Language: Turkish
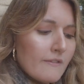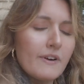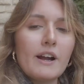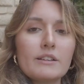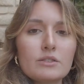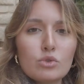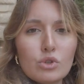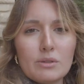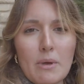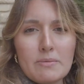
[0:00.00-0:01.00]
Fakat
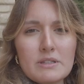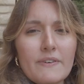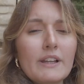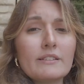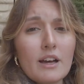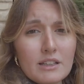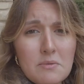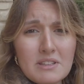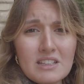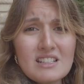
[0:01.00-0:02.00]
Google Maps'i falan
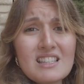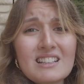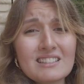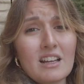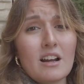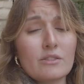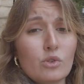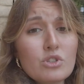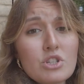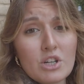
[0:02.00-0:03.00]
takip ettiğinizde 40 dakikadan
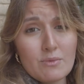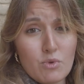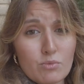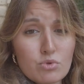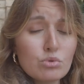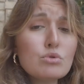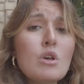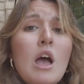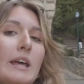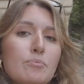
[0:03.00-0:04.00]
önce çıkamıyor musunuz?
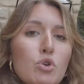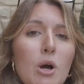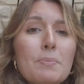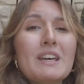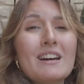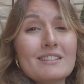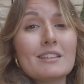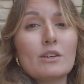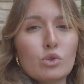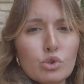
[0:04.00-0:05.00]
Yani bu kapıyı
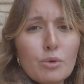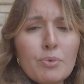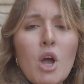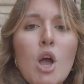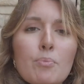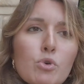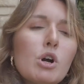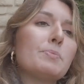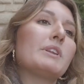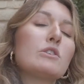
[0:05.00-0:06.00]
haritada kurup bu
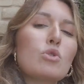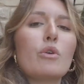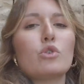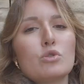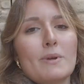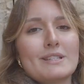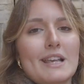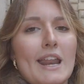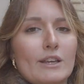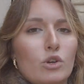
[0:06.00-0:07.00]
kapıdan sonra yürümeniz
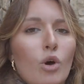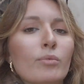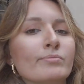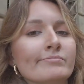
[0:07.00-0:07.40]
gerekiyor.